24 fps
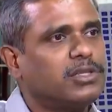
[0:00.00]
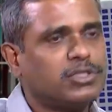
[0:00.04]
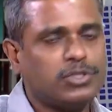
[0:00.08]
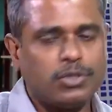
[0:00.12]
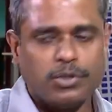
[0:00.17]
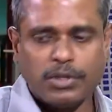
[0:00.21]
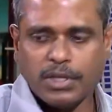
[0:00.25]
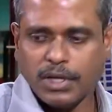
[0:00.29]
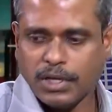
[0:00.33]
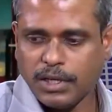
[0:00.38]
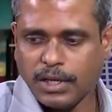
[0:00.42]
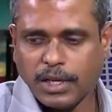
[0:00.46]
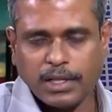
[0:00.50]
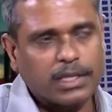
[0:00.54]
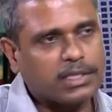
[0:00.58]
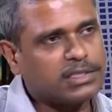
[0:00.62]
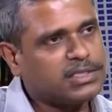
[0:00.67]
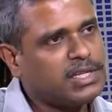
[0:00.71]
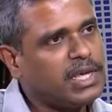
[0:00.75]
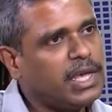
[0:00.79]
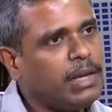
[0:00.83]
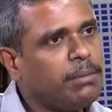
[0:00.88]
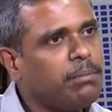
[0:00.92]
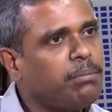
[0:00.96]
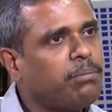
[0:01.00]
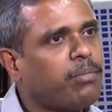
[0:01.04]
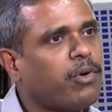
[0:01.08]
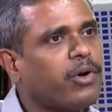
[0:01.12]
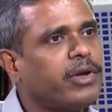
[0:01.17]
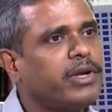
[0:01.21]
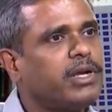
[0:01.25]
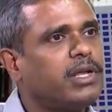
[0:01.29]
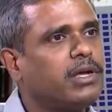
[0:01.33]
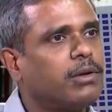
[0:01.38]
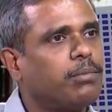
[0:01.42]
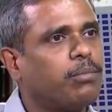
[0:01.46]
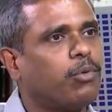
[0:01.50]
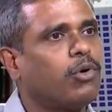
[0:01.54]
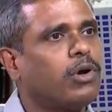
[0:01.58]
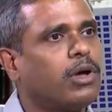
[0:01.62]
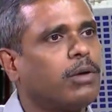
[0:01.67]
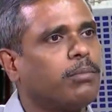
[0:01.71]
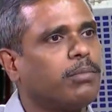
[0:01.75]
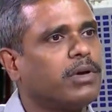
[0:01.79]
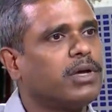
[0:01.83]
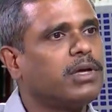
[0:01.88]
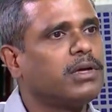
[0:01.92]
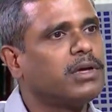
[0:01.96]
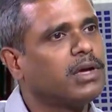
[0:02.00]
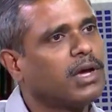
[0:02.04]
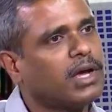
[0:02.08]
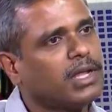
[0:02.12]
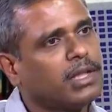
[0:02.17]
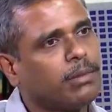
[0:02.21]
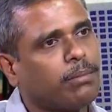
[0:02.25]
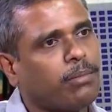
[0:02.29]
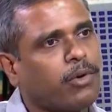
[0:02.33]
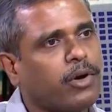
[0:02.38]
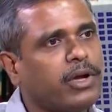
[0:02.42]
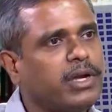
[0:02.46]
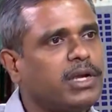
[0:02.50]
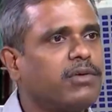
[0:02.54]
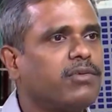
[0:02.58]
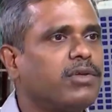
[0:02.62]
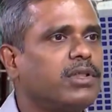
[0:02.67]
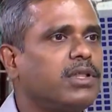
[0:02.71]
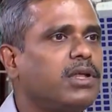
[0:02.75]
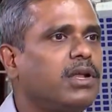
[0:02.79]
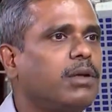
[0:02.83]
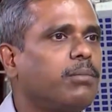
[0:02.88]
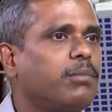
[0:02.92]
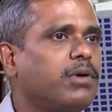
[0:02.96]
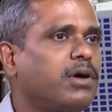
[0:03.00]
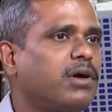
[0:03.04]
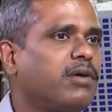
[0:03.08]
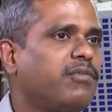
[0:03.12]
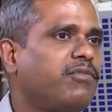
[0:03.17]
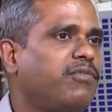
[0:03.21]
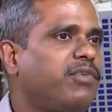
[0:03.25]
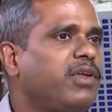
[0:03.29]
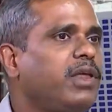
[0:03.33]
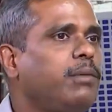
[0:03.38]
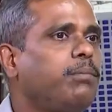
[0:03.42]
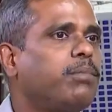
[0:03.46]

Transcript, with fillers: ஸோ தட் அந்த சேம் பாயிண்ட்டுக்கு போகாமல் அந்த பாயிண்ட்டை வந்து நம்ம ஃப்ரீ